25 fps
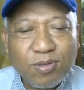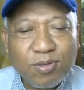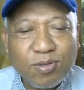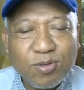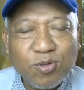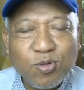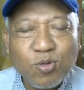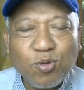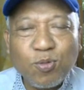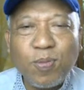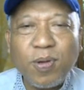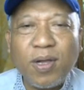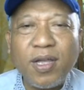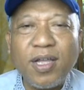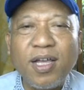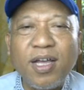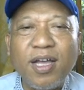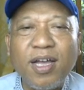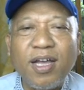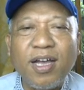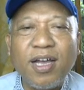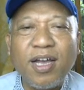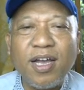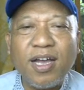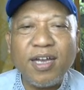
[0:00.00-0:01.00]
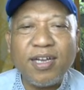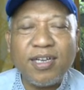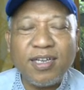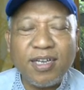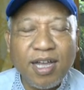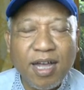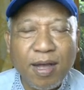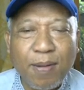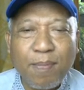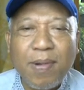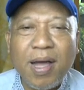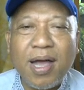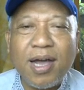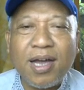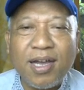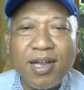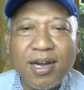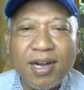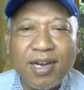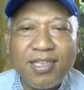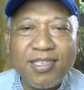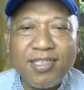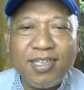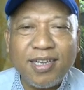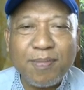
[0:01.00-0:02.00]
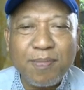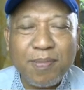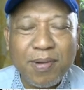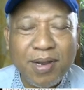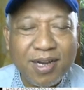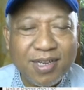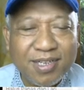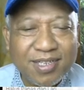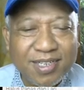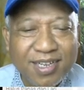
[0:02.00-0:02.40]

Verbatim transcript: supaya nggak mager aja malas